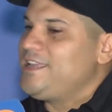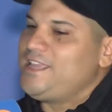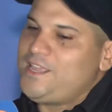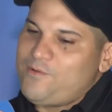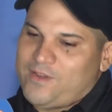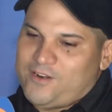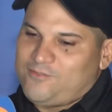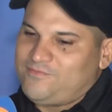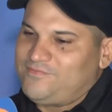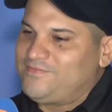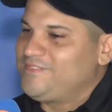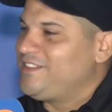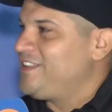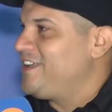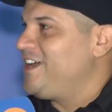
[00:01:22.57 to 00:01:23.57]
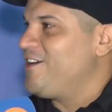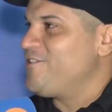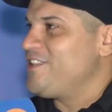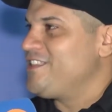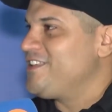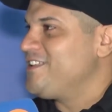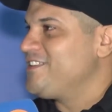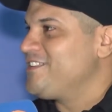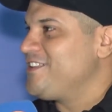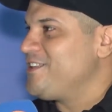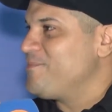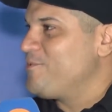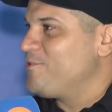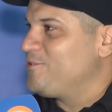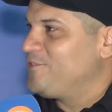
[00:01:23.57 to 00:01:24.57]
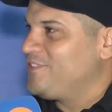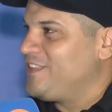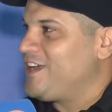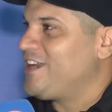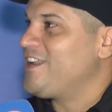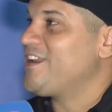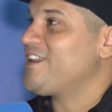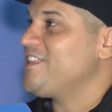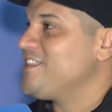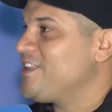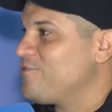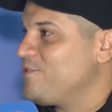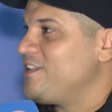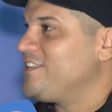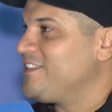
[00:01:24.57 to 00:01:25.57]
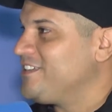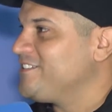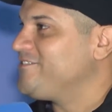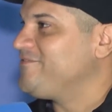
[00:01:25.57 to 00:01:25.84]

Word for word: Y bueno, ahorita decidimos darle rienda suelta